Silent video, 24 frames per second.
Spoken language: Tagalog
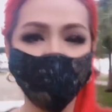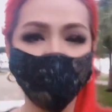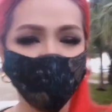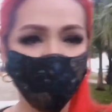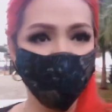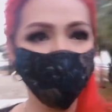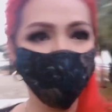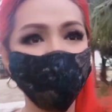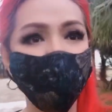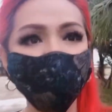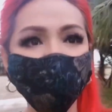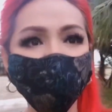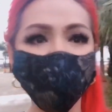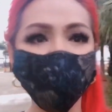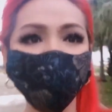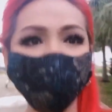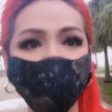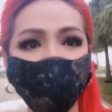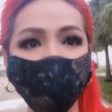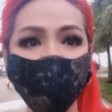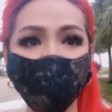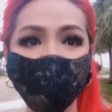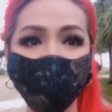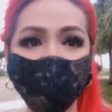para sa mga
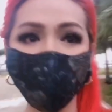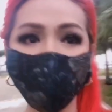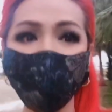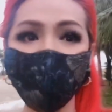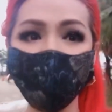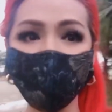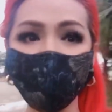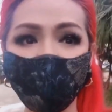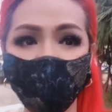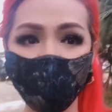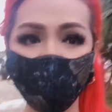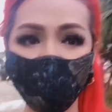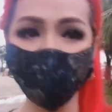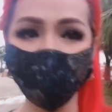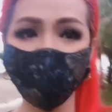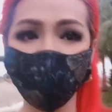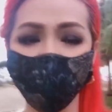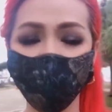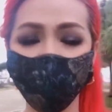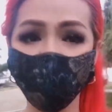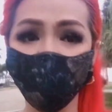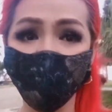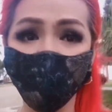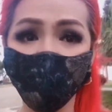kaibigan
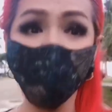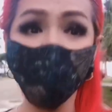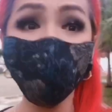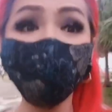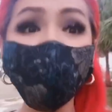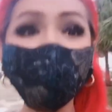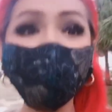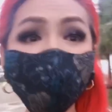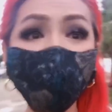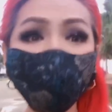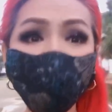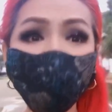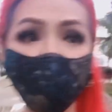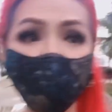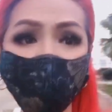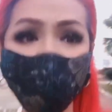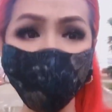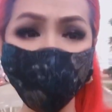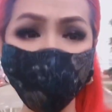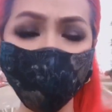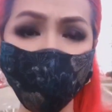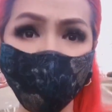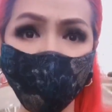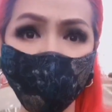para sa mga,
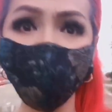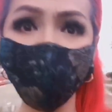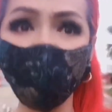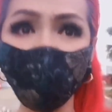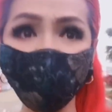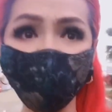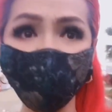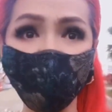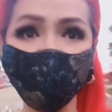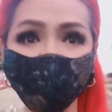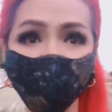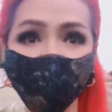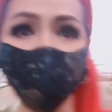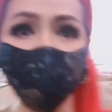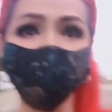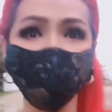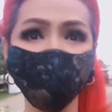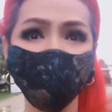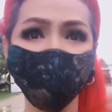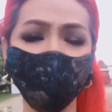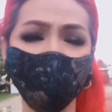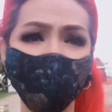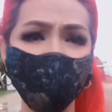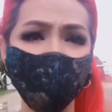mga mahal natin sa
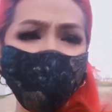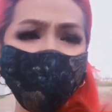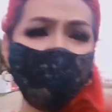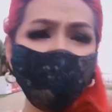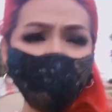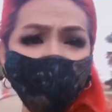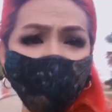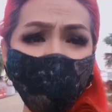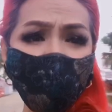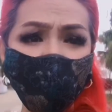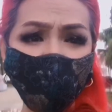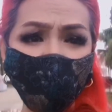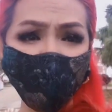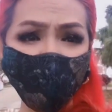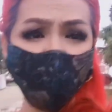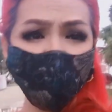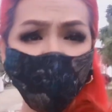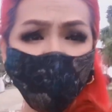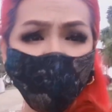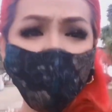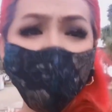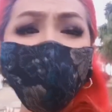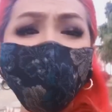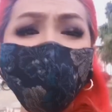buhay. Sana
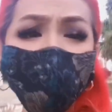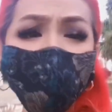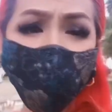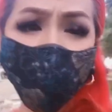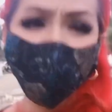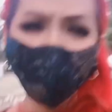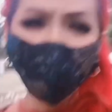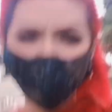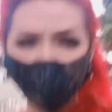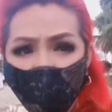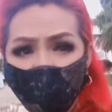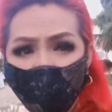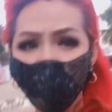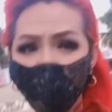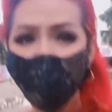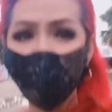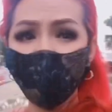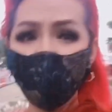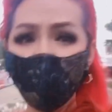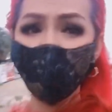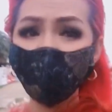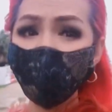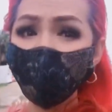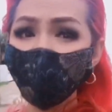sumunod tayo
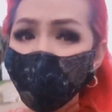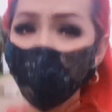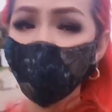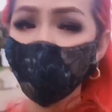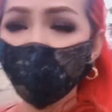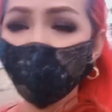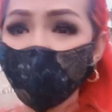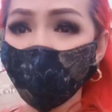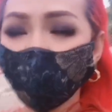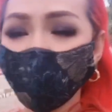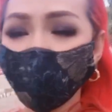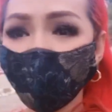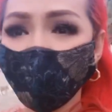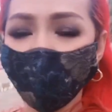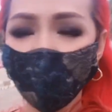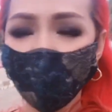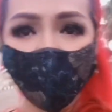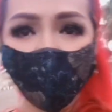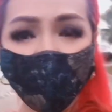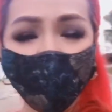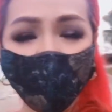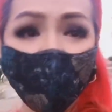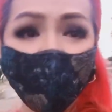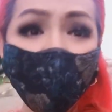guys.
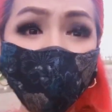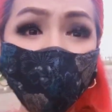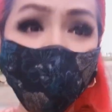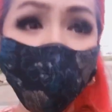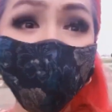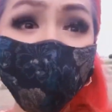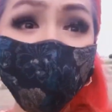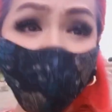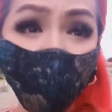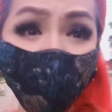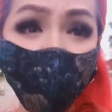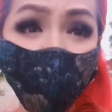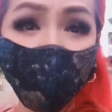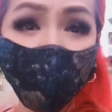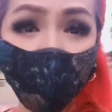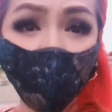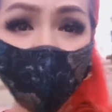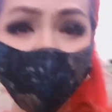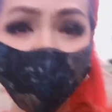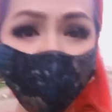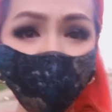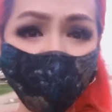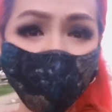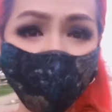Ito from my
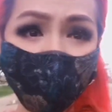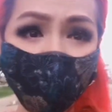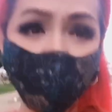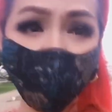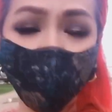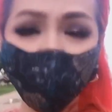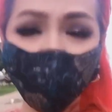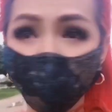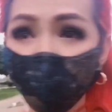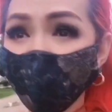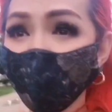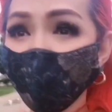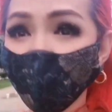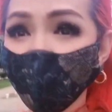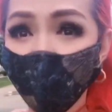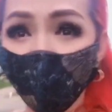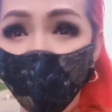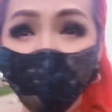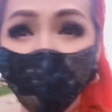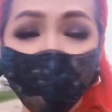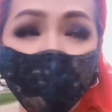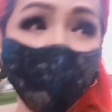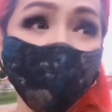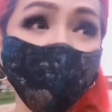heart.
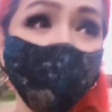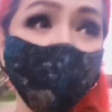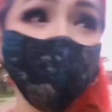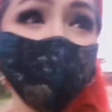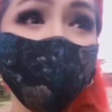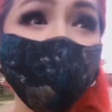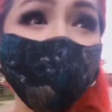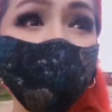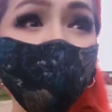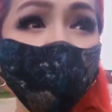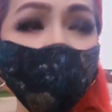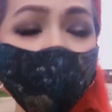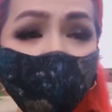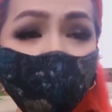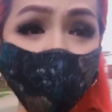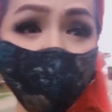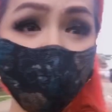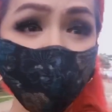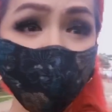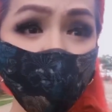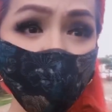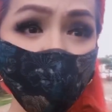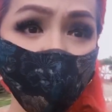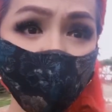Heart
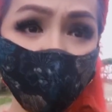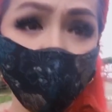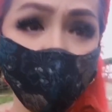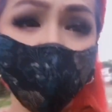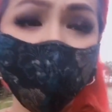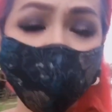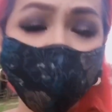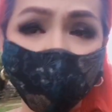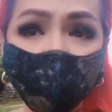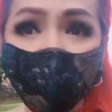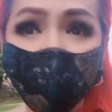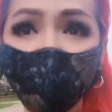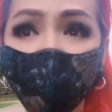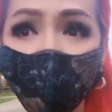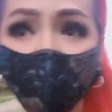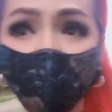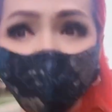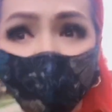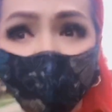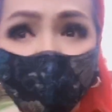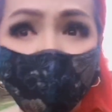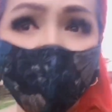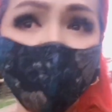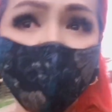talk.
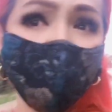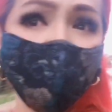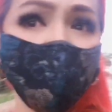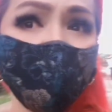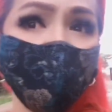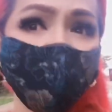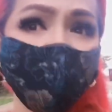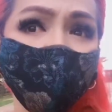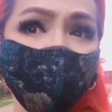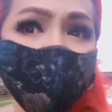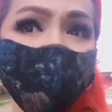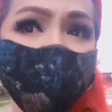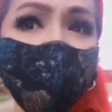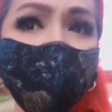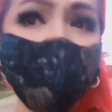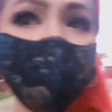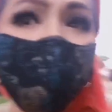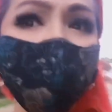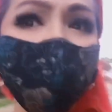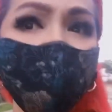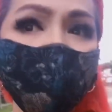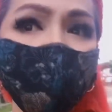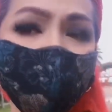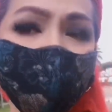
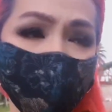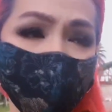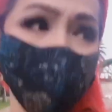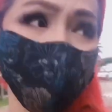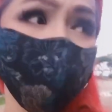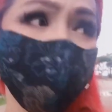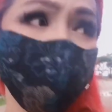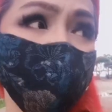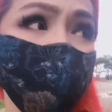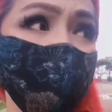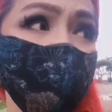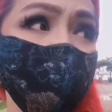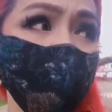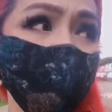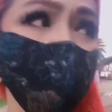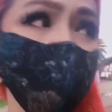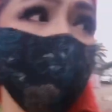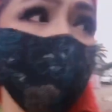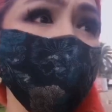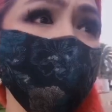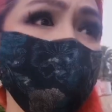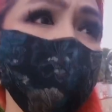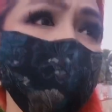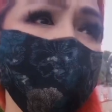Sana
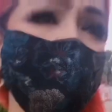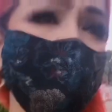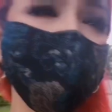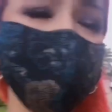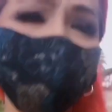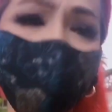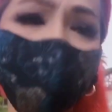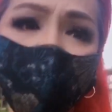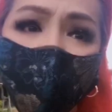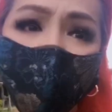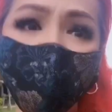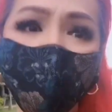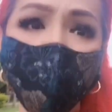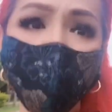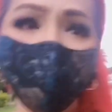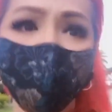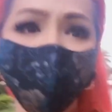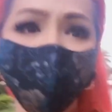lahat tayo